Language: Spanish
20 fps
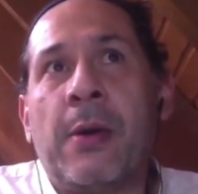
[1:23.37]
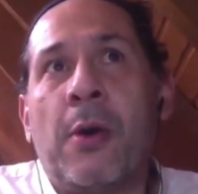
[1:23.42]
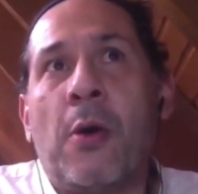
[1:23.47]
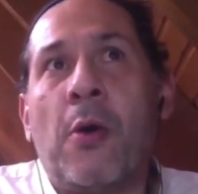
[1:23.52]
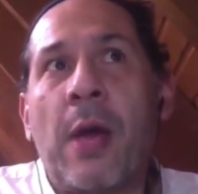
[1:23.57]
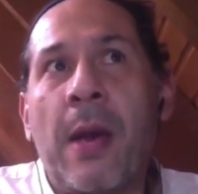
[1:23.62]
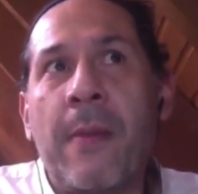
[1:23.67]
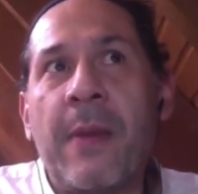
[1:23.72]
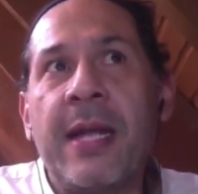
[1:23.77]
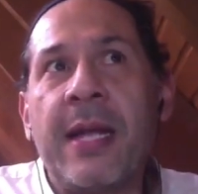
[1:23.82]

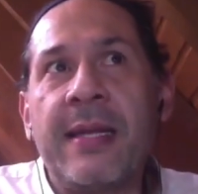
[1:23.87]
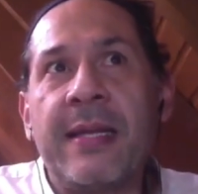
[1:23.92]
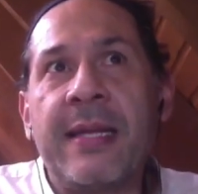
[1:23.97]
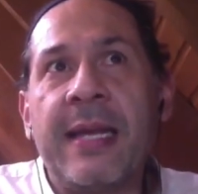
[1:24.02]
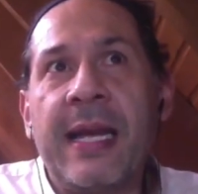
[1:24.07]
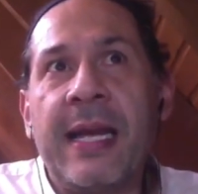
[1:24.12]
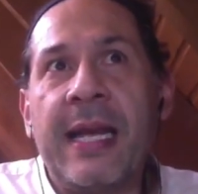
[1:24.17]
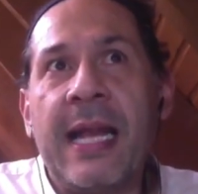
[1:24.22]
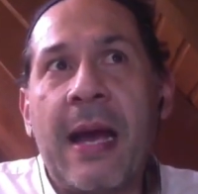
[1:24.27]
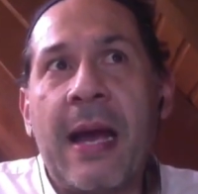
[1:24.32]

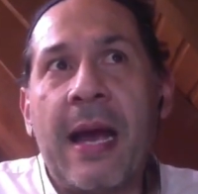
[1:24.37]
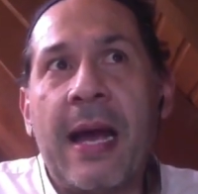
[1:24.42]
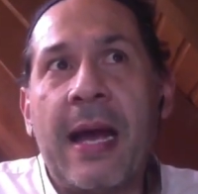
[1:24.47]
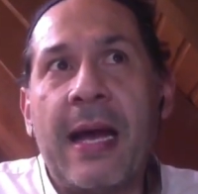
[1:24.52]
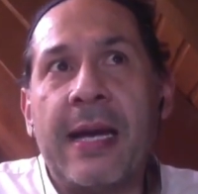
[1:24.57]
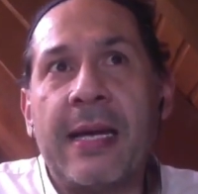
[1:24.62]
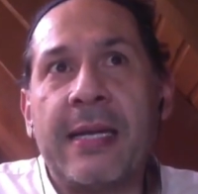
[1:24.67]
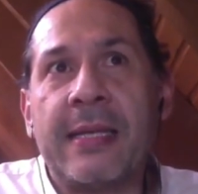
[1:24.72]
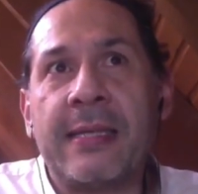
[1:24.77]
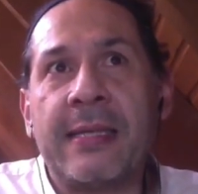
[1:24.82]
Obviamente
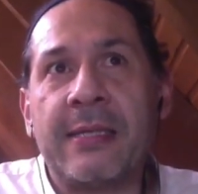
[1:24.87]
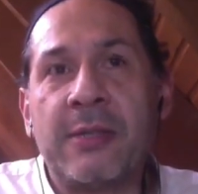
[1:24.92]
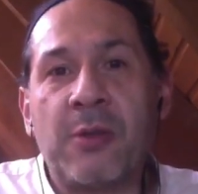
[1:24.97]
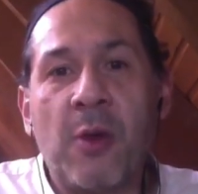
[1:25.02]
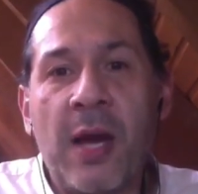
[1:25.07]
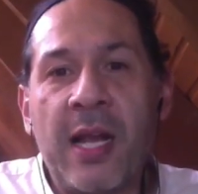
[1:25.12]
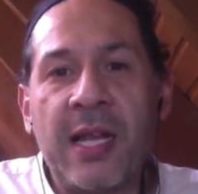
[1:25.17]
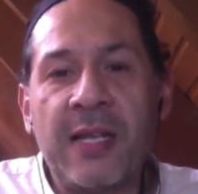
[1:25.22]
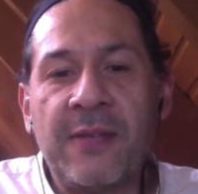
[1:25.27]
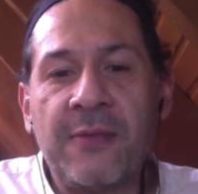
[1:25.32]
la,
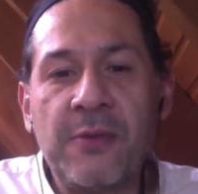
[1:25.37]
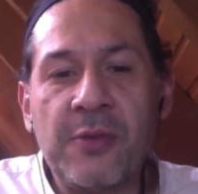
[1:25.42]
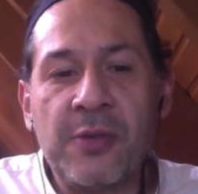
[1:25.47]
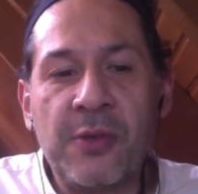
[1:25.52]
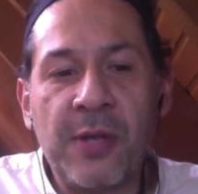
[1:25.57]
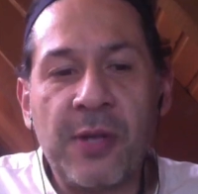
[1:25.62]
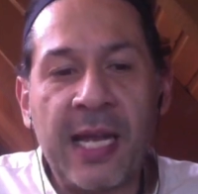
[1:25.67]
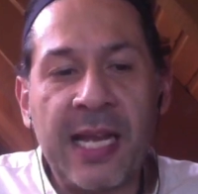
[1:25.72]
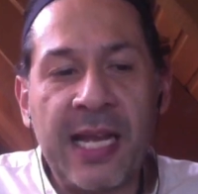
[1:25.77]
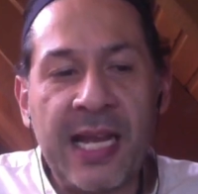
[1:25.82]
todas las
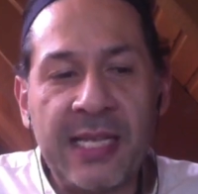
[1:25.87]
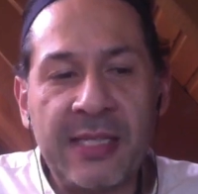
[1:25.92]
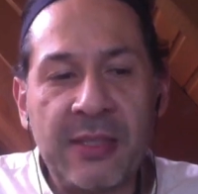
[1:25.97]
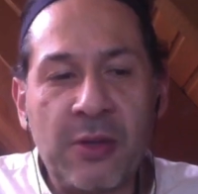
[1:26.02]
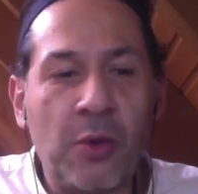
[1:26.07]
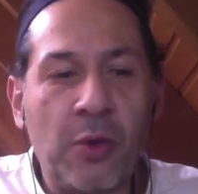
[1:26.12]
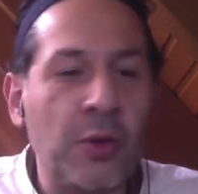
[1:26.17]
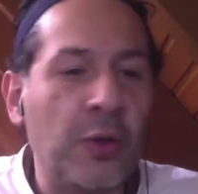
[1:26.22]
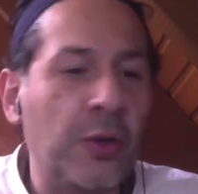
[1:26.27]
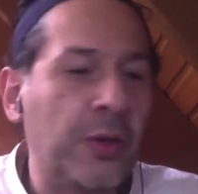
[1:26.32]
funcionalidades
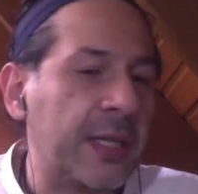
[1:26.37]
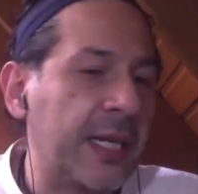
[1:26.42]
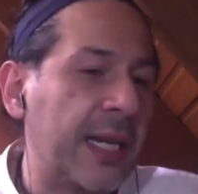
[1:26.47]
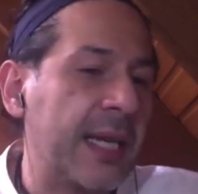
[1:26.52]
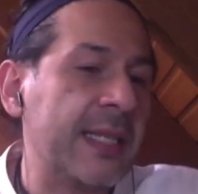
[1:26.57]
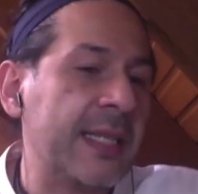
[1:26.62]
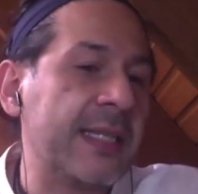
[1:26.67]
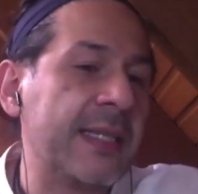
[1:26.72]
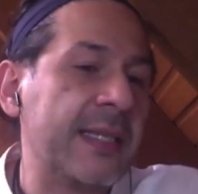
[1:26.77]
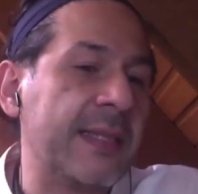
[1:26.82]
con
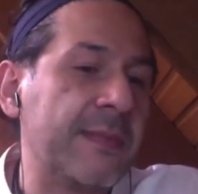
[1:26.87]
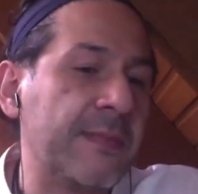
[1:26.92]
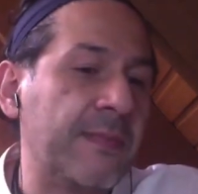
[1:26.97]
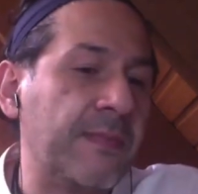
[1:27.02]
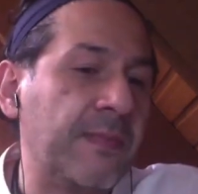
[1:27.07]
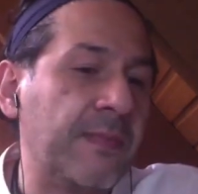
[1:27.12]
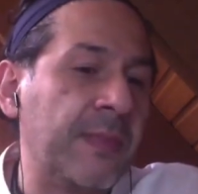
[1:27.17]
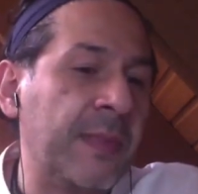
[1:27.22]
otras,